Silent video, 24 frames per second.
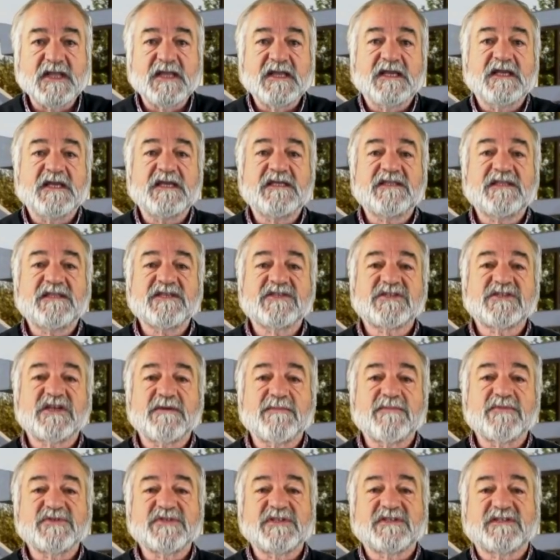e
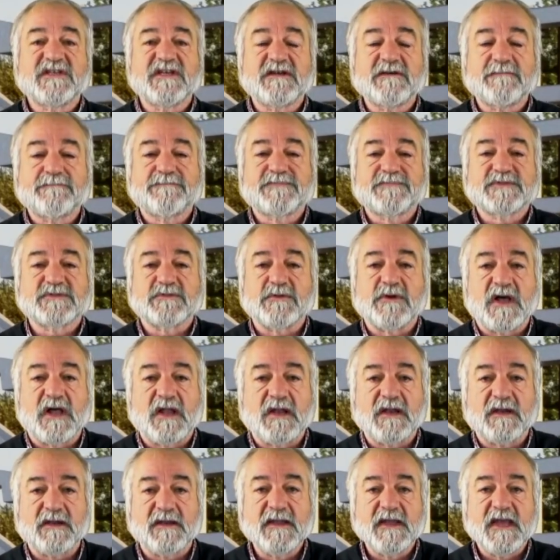deixamos de ter
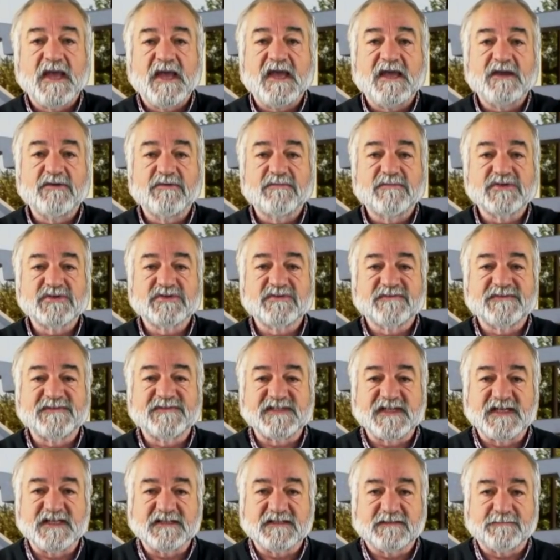pessoal em número
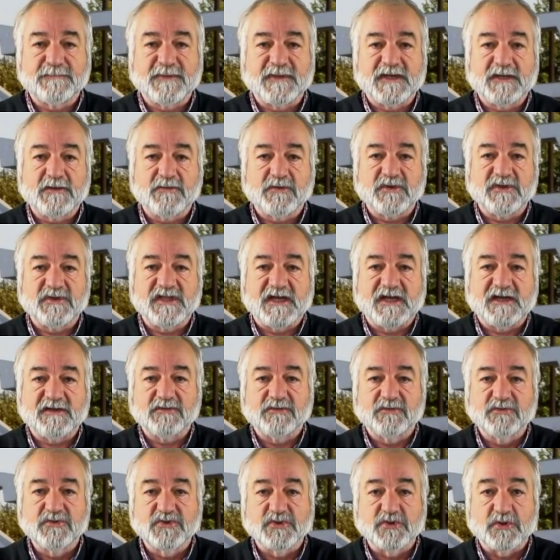suficiente para cuidar
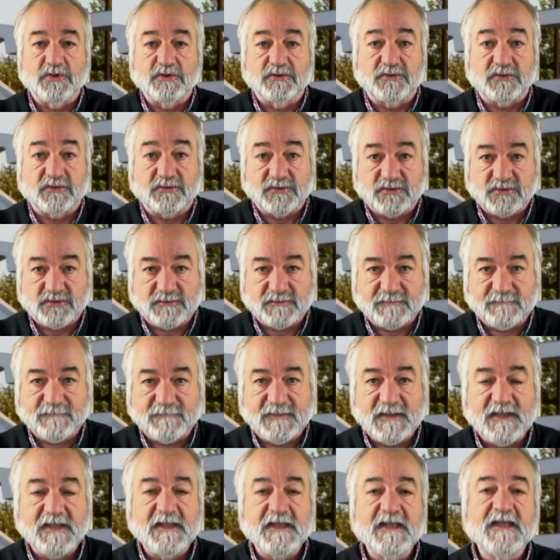dos outros
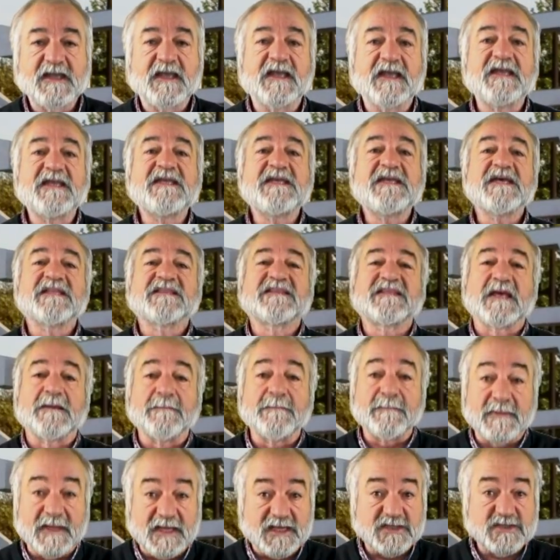e até
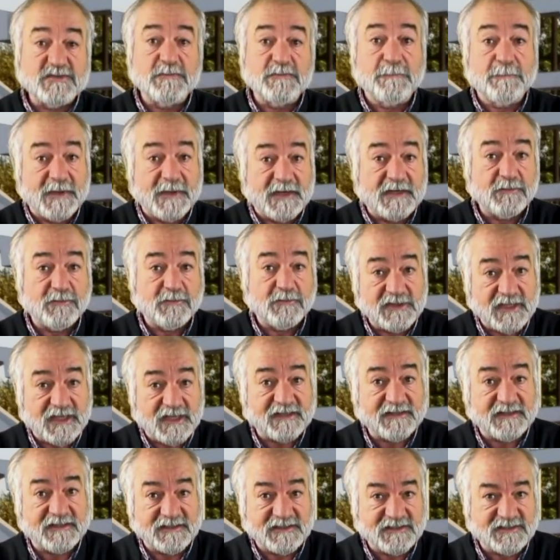mesmo para
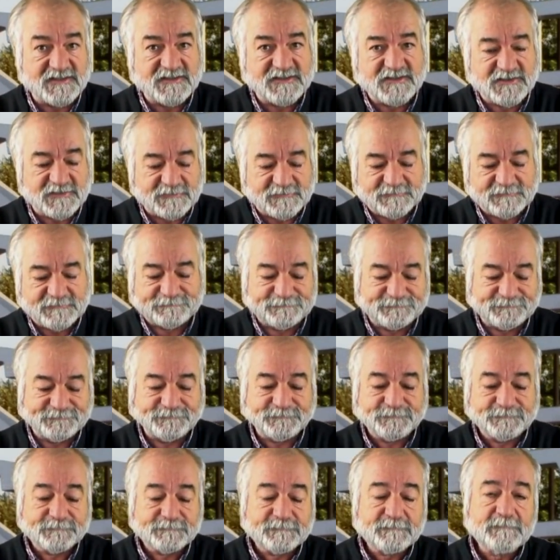cuidar destes.
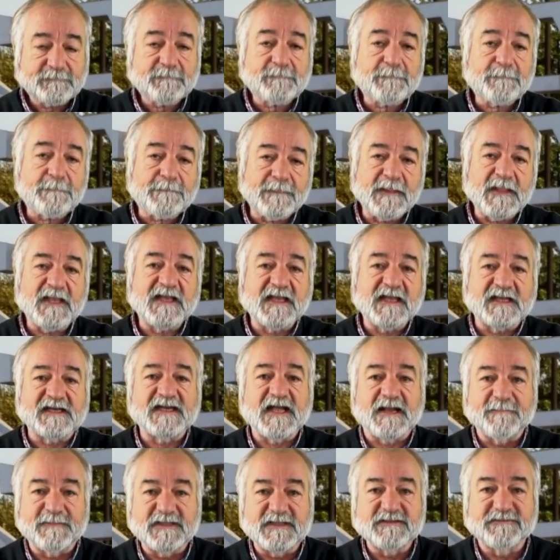E
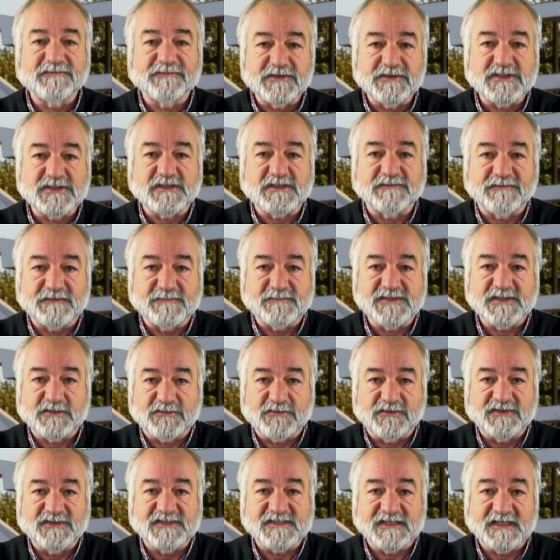realmente foi isso que vimos
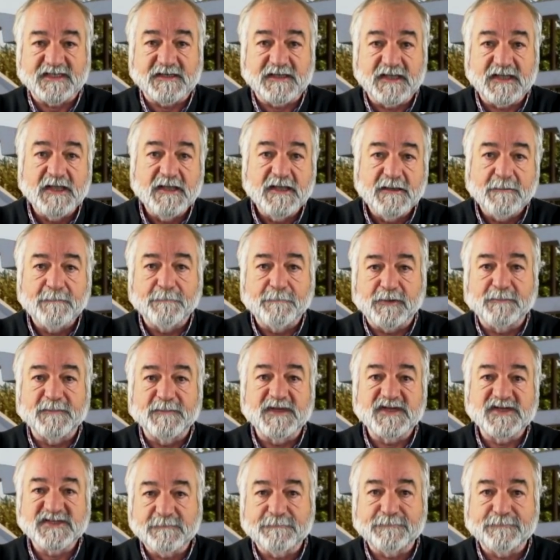acontecer, pelo
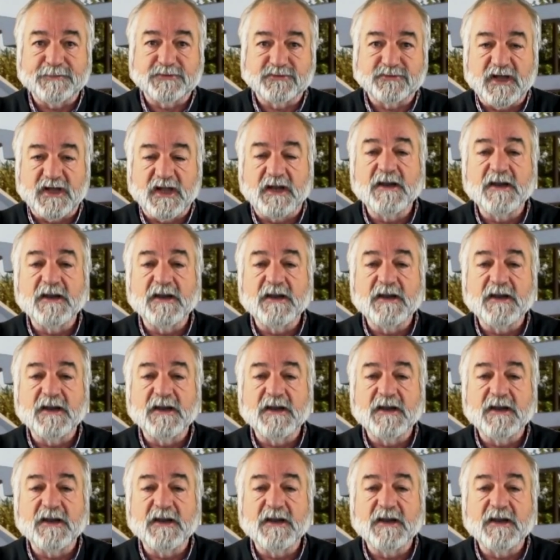menos em Portugal,